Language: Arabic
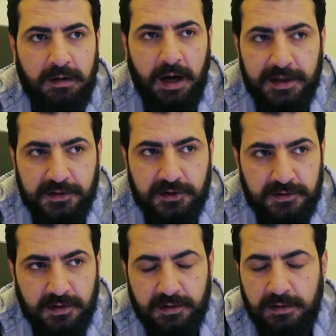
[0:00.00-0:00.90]
عادي
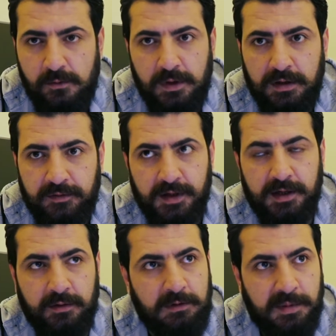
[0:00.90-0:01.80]
جدا هو
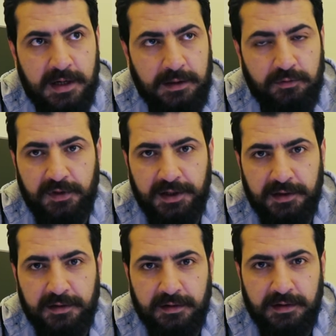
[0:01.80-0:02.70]
فعلا وباء
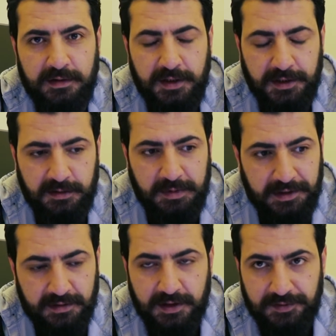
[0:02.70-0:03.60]
وفعلا يعني
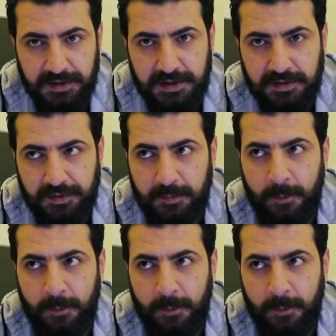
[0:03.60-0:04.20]
مرض خطير